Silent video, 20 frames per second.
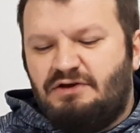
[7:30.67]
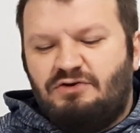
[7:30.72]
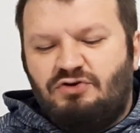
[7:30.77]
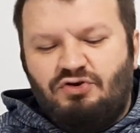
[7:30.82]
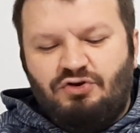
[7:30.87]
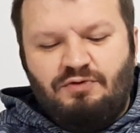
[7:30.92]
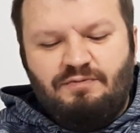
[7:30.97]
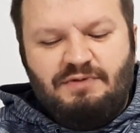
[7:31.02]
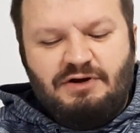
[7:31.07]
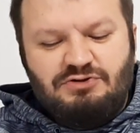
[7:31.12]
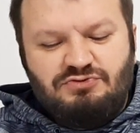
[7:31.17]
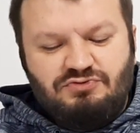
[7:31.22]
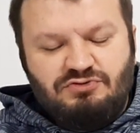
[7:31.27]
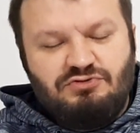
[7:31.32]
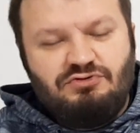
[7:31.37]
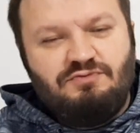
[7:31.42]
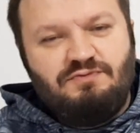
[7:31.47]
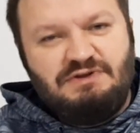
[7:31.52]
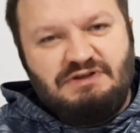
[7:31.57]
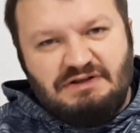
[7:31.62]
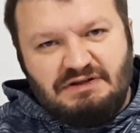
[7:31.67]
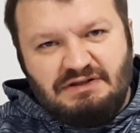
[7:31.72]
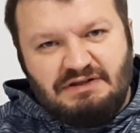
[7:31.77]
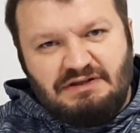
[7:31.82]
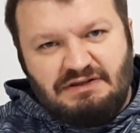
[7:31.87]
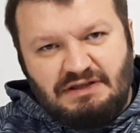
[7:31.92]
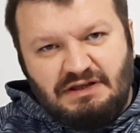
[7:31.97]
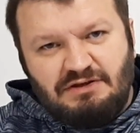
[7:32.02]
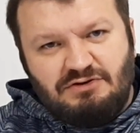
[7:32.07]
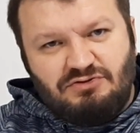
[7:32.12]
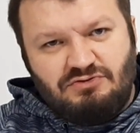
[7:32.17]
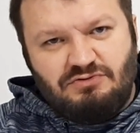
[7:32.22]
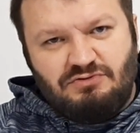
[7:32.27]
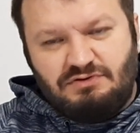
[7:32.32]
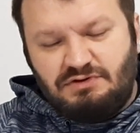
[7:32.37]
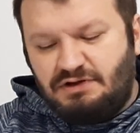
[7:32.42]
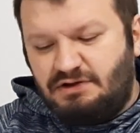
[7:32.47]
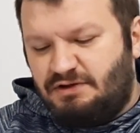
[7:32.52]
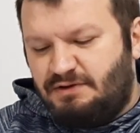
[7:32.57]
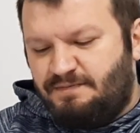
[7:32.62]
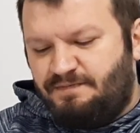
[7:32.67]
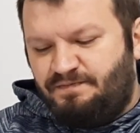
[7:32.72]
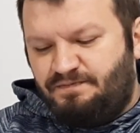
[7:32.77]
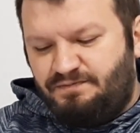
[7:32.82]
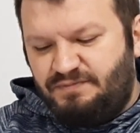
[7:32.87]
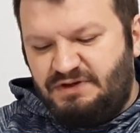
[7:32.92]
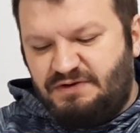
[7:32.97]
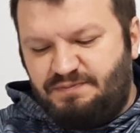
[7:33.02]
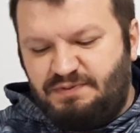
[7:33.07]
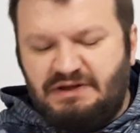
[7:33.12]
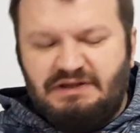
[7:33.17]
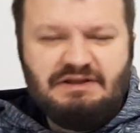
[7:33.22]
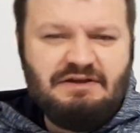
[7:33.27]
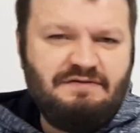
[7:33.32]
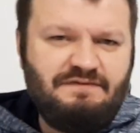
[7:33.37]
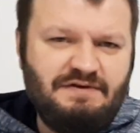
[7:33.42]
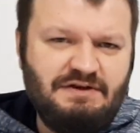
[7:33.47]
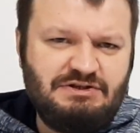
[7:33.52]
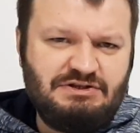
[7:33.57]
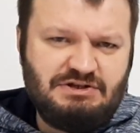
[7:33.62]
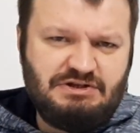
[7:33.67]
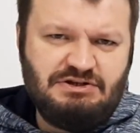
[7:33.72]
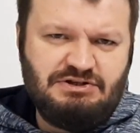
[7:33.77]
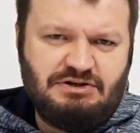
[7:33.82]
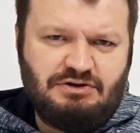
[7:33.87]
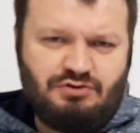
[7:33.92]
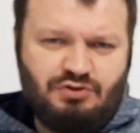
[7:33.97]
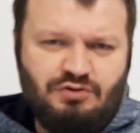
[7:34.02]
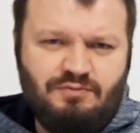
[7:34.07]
Ön başvuruyu bitirdikten sonra bir pdf çıkacak.